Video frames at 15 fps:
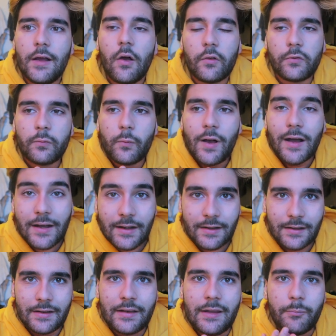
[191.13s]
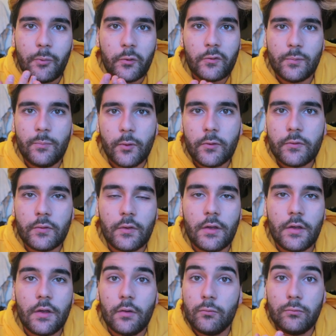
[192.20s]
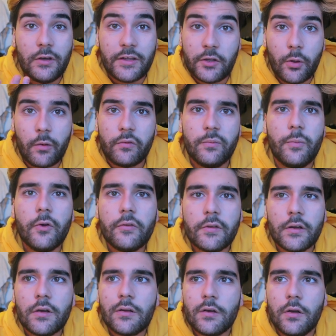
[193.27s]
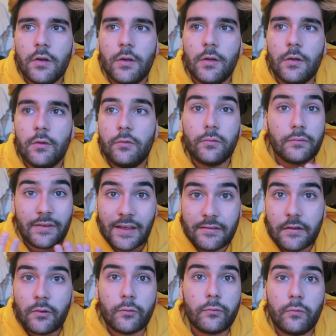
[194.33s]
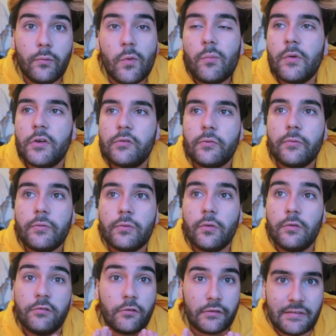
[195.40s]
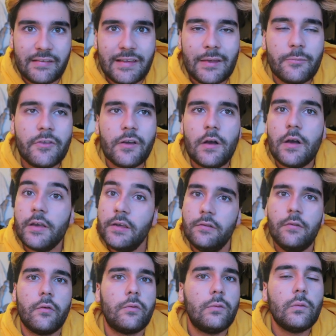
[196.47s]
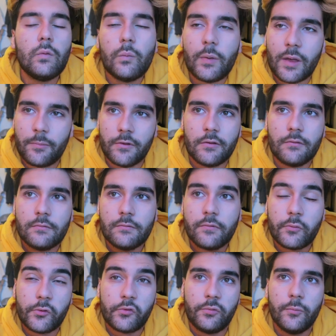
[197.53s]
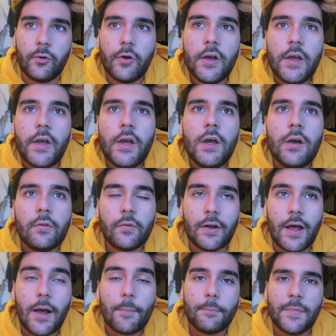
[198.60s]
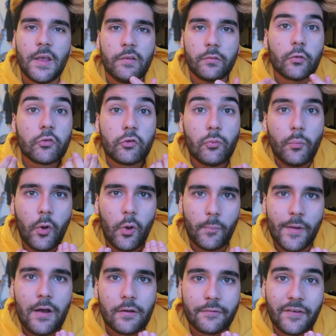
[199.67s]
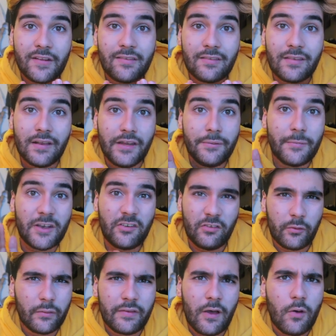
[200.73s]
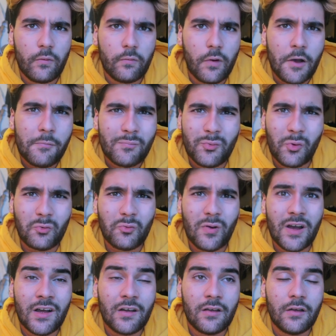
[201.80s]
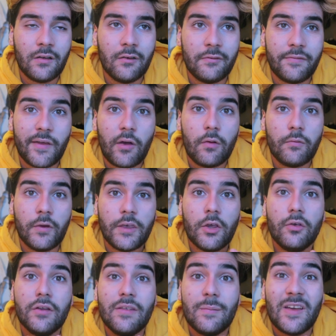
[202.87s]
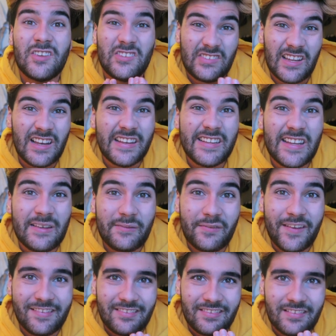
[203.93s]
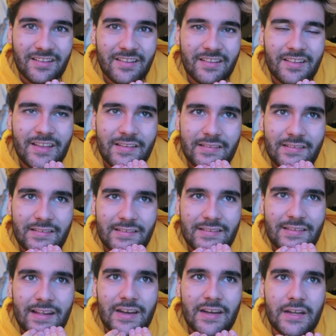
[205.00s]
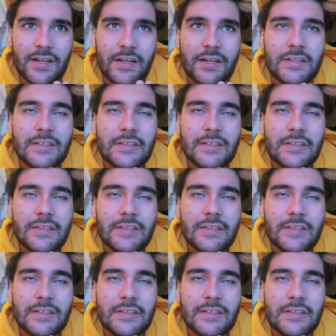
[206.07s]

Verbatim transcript: en soi, les boys band euh, ou les girls band hein, euh, sont très talentueux. Moi, je trouve qu'ils chantent très bien, ils dansent super bien, franchement. Voilà. Mais ce que je comprends pas, en fait, c'est l'image que ça renvoie. Pourquoi euh, faire renvoyer une image telle néfaste et telle,